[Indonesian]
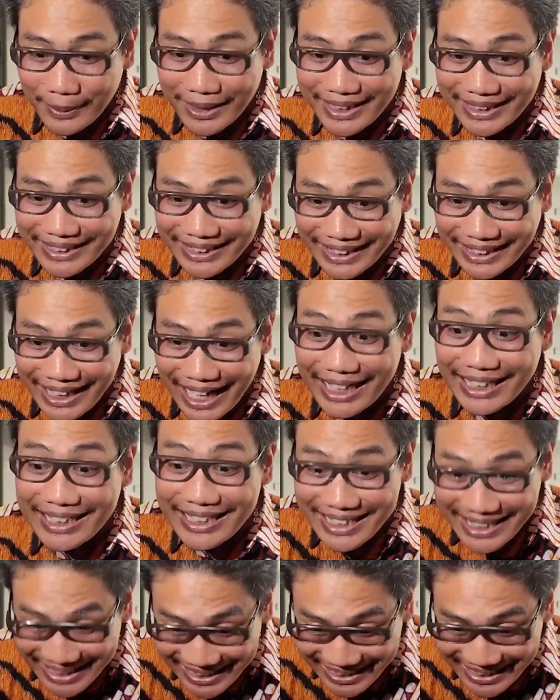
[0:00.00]
pendidikan
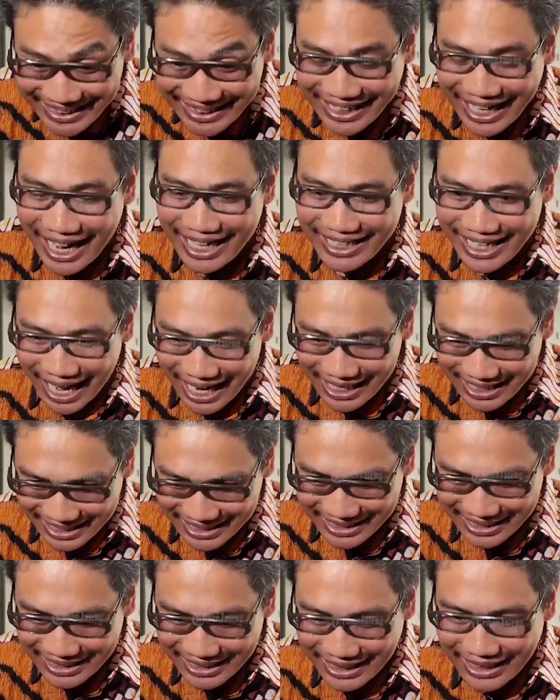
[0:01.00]
di
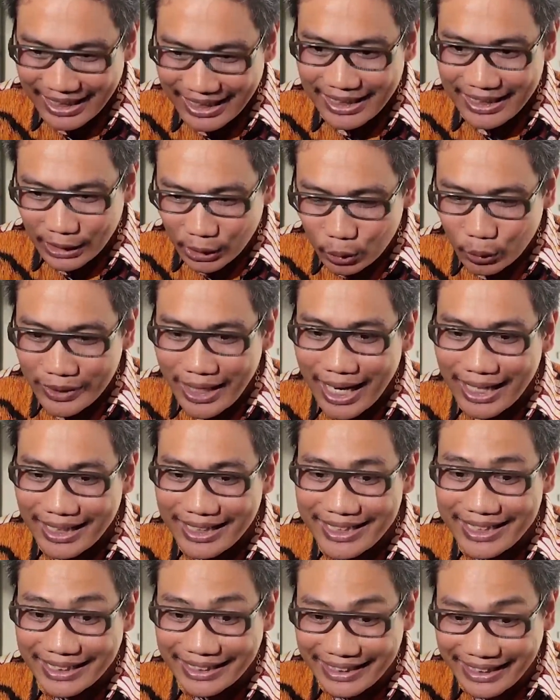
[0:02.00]
Karyadi itu yang
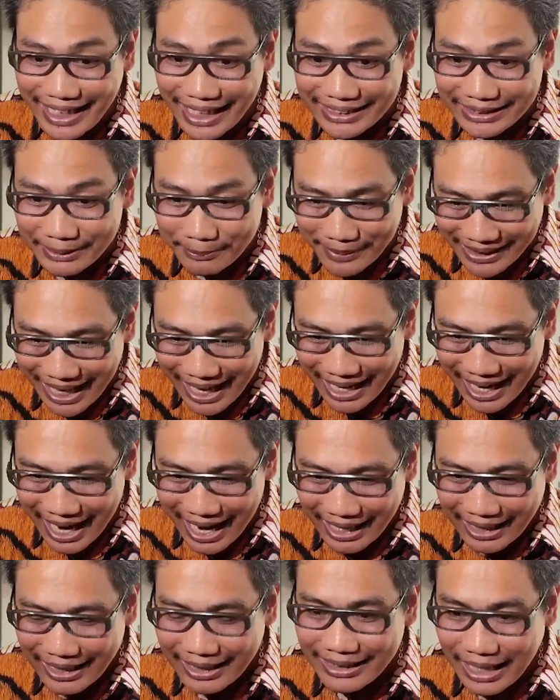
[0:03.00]
dihentikan
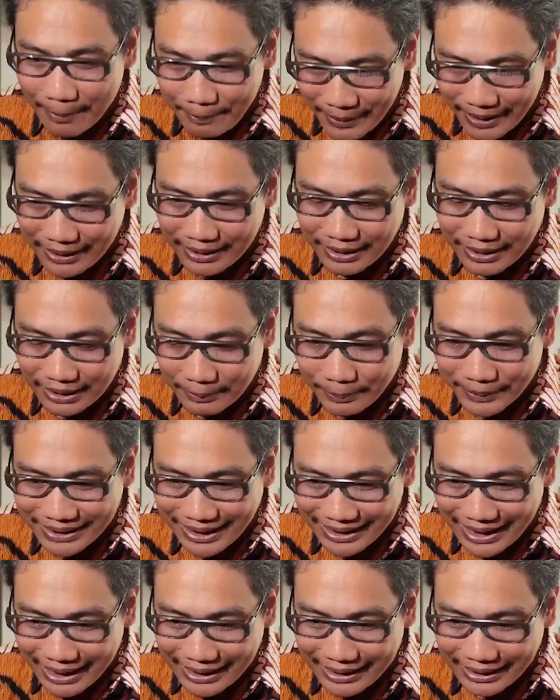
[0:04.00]
sementara, tapi tetap
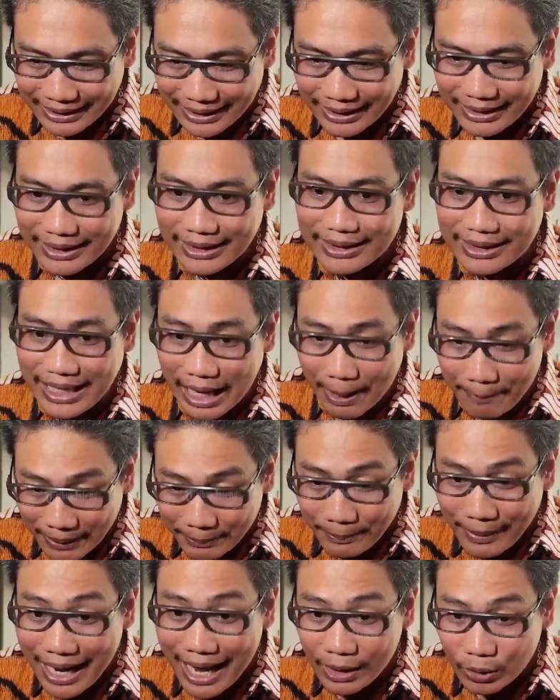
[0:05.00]
peserta didik dapat
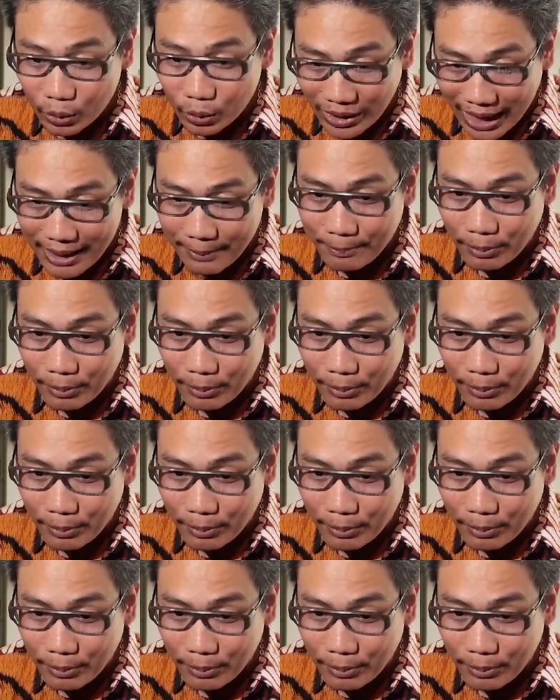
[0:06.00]
melakukan